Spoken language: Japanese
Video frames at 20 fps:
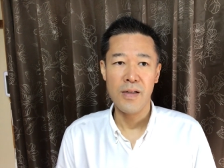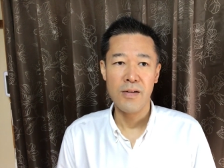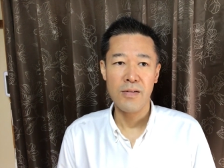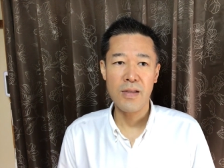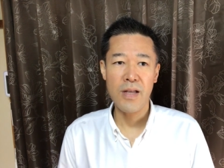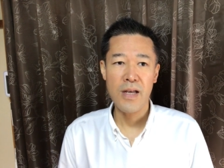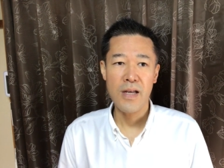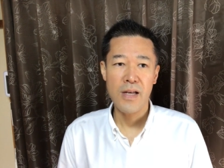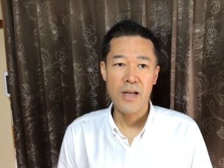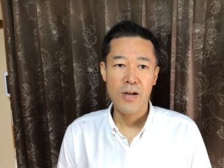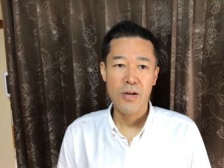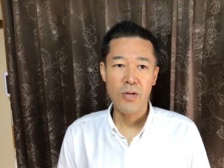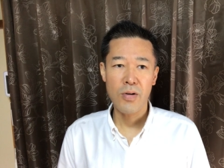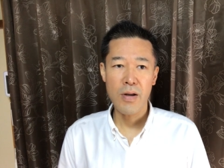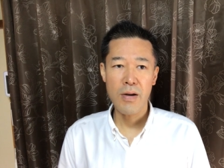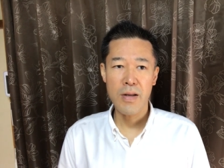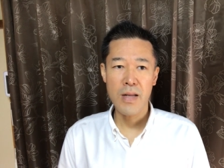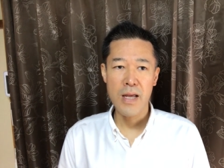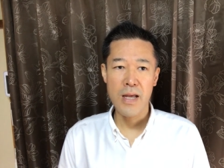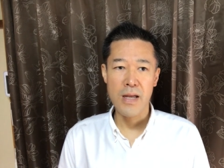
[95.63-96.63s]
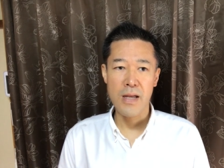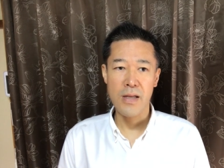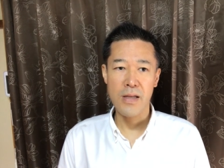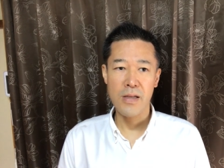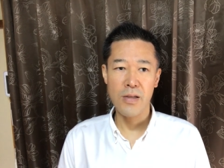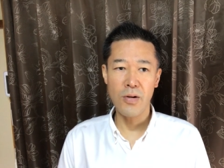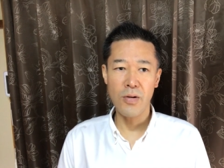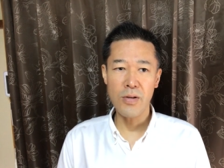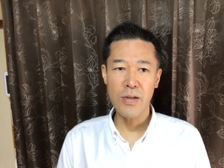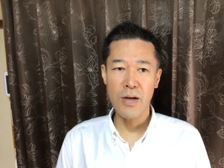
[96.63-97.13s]
でこれはね
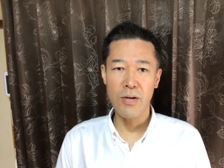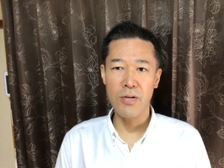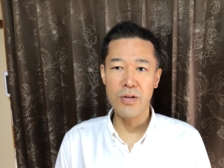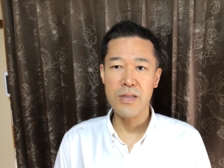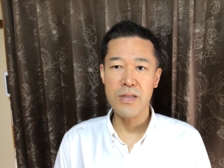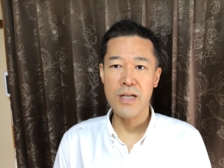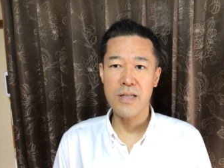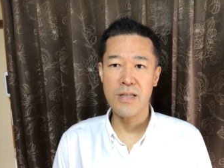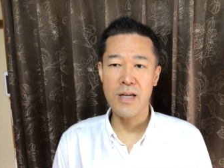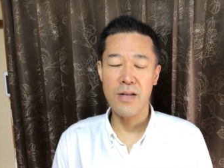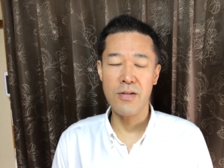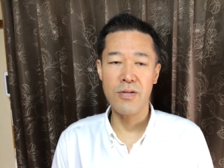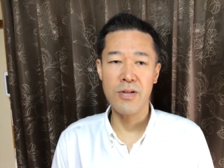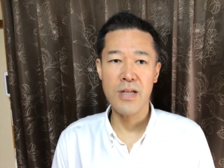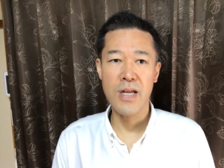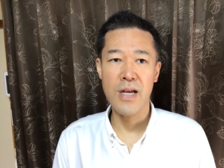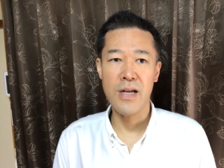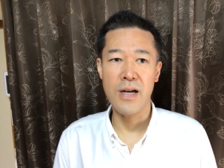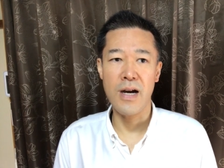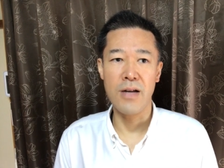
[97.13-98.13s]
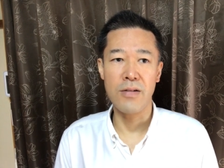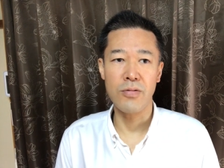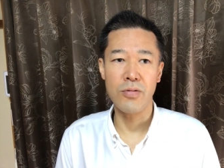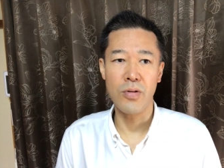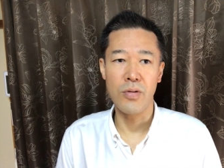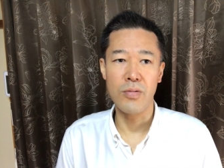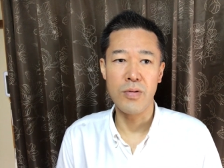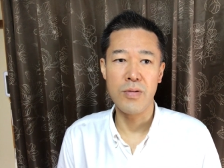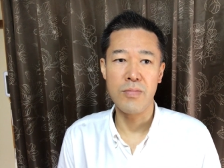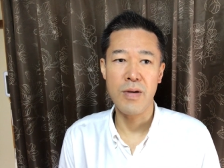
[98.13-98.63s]
いろんなお医者さんの意見がある
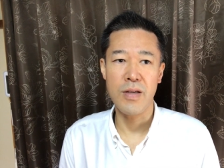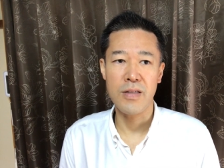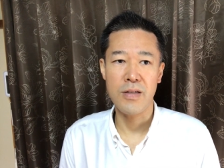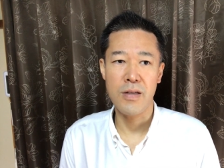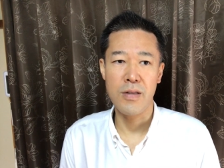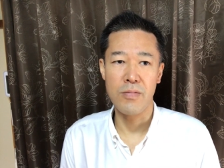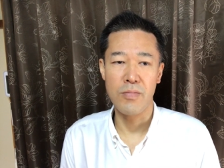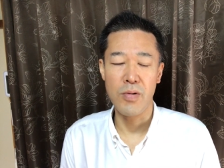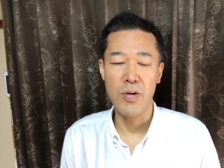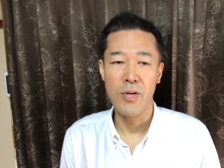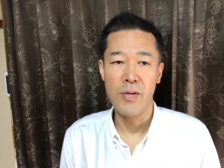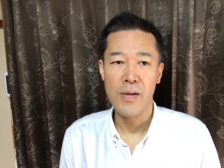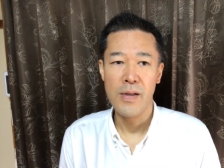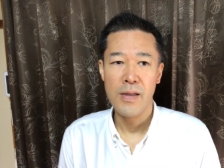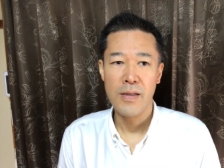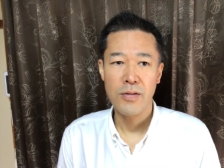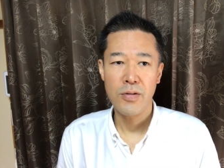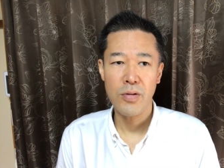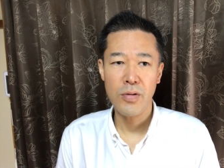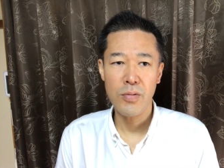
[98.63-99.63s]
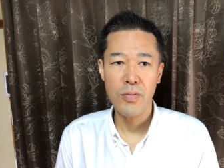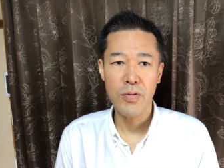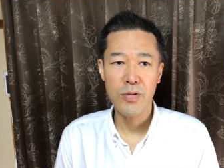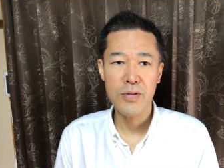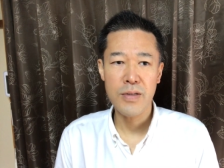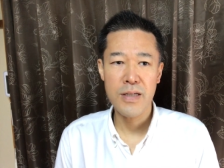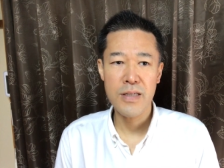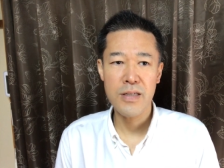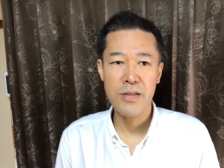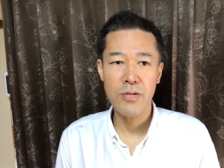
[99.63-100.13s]
と思いますけどもその
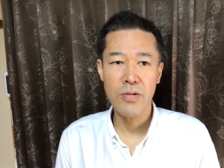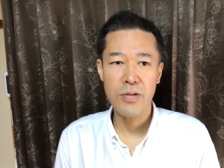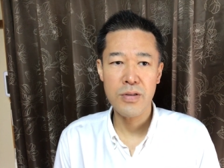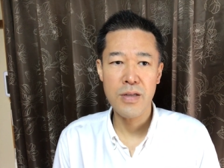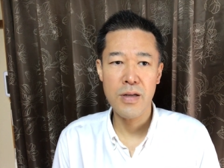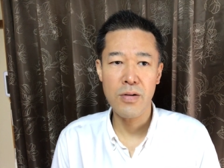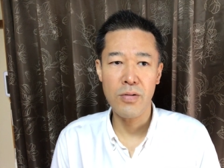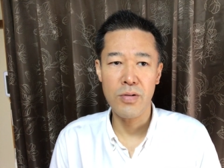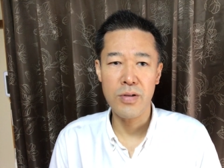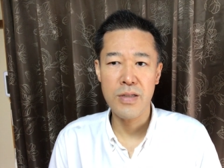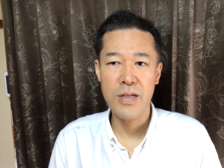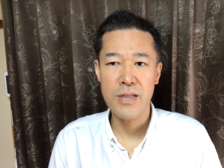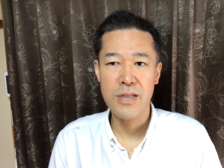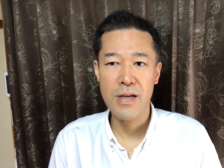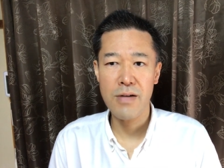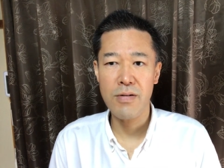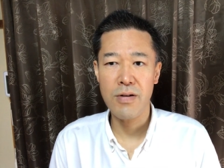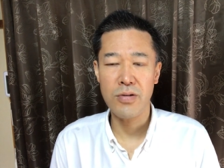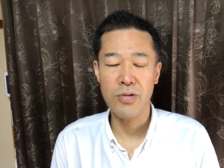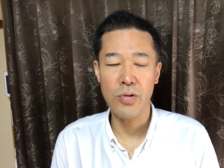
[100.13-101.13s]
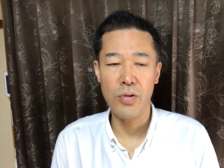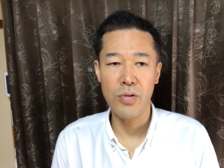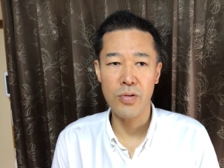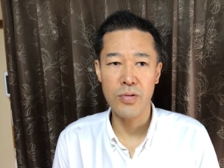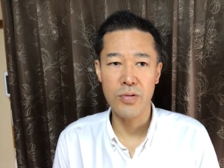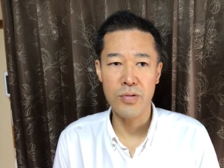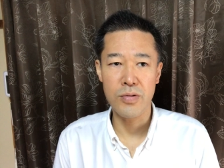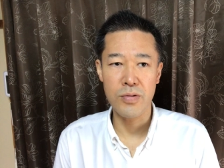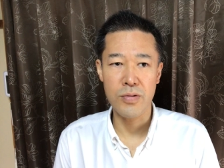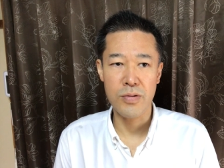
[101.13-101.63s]
僕が信用してるお医者さんはそう
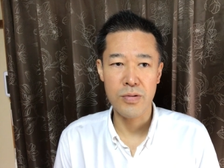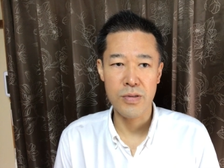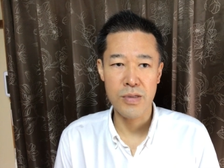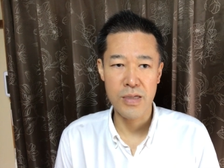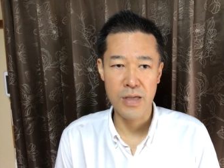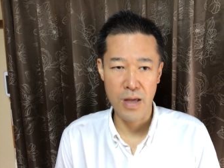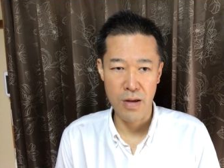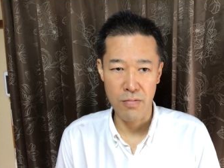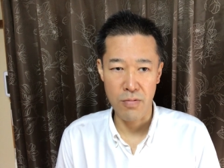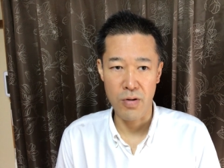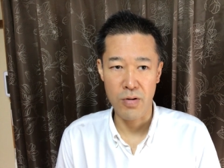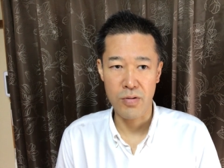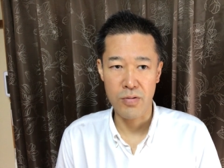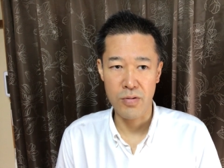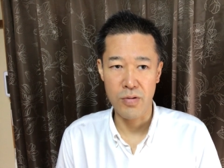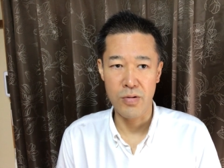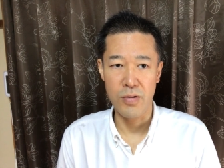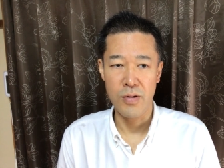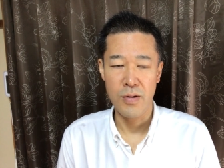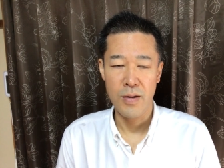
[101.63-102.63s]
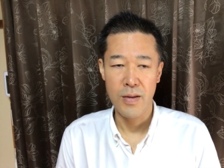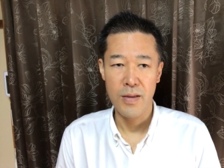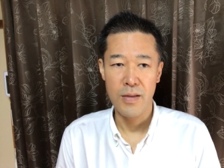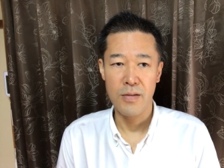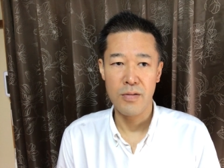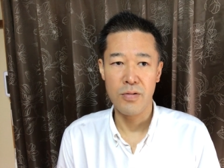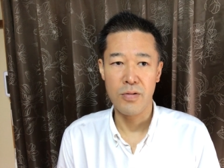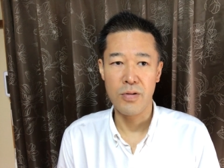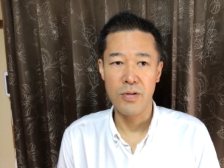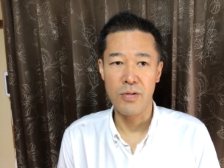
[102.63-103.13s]
いう意見をこう
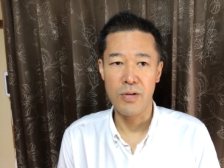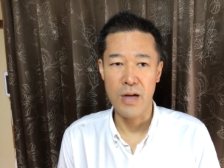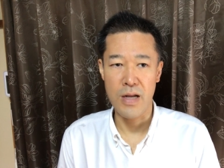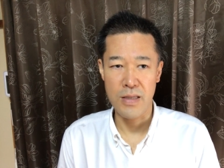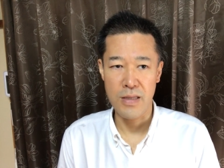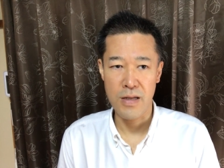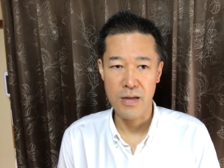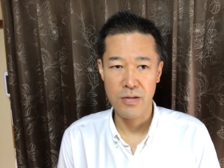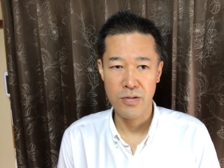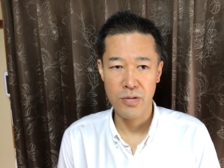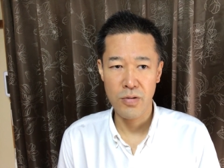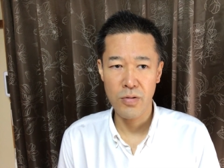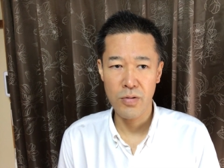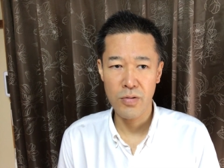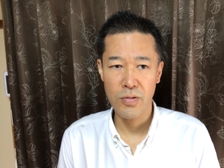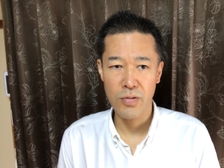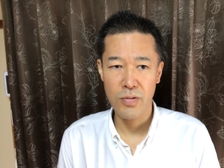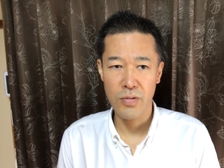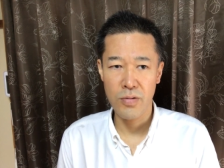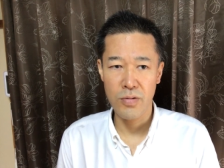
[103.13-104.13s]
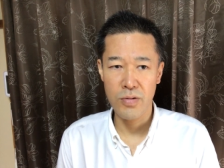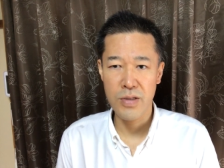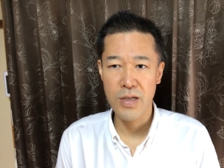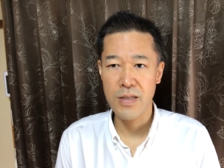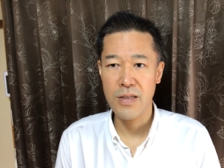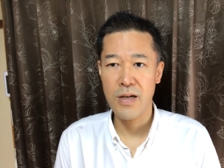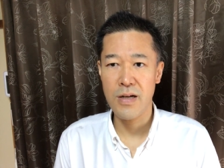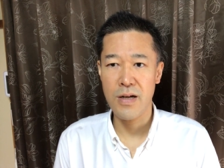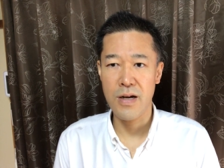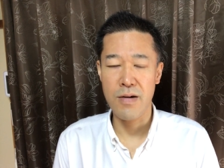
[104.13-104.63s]
言っておられてそのお医
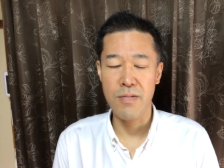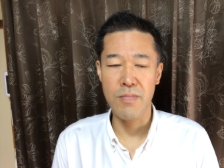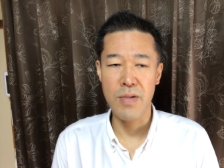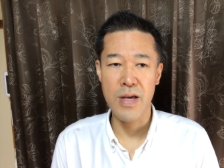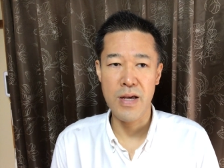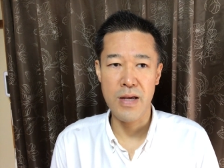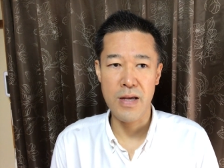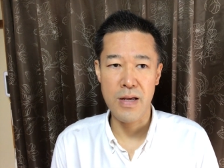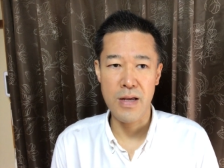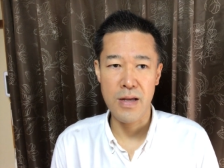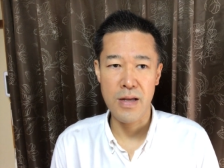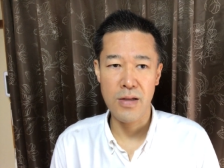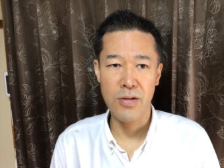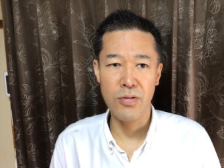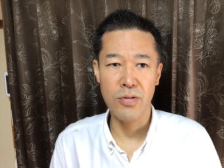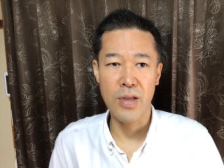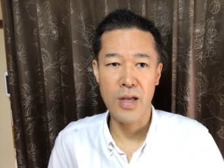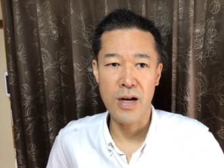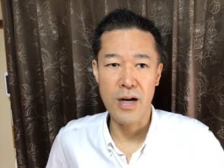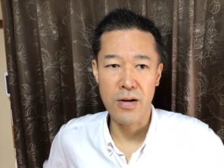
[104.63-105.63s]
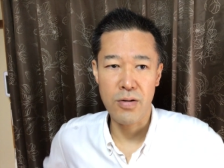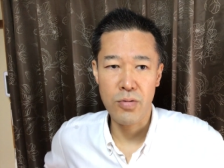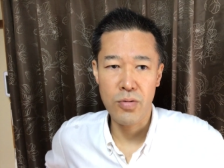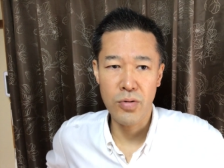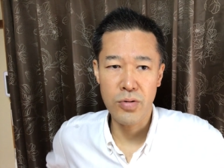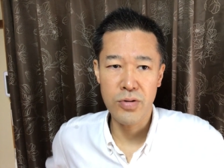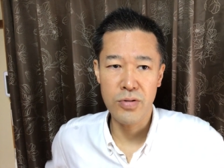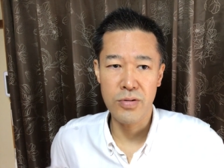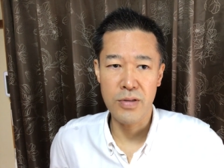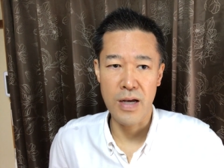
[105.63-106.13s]
者さんが、えー、言うたら
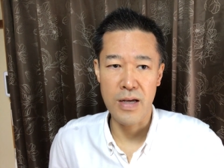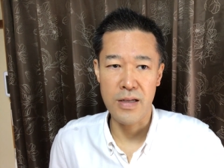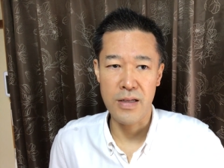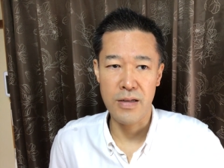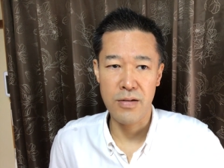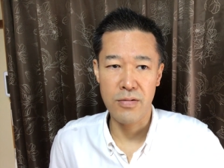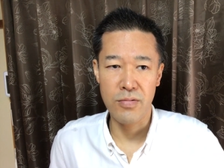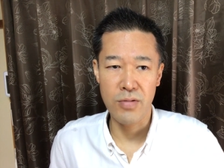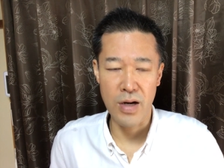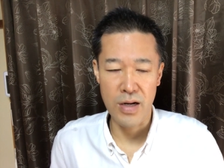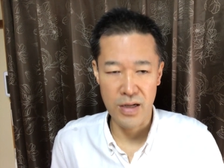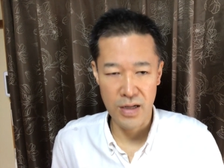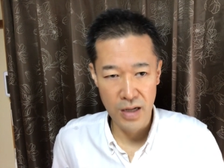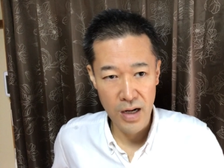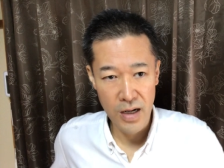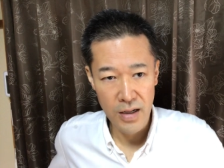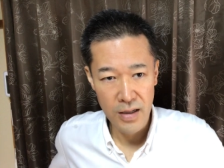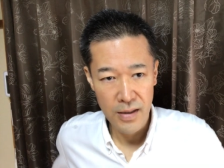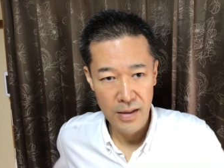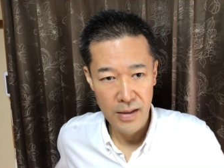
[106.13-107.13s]
50代ぐらいかな、